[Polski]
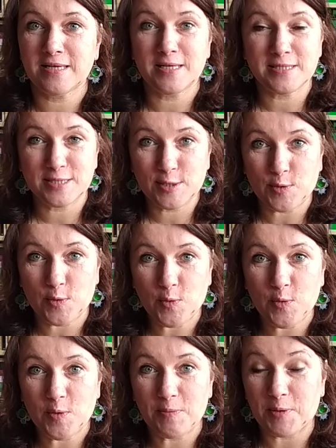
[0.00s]

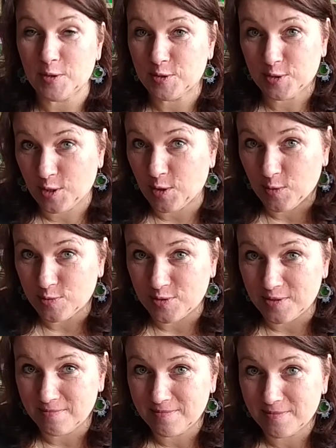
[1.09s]
języku prostych
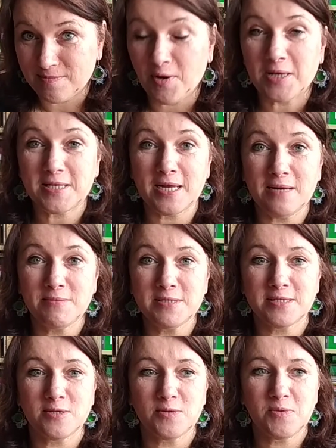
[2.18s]
ludzi. Bohaterami
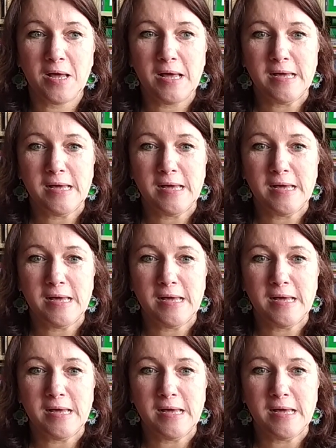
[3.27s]
są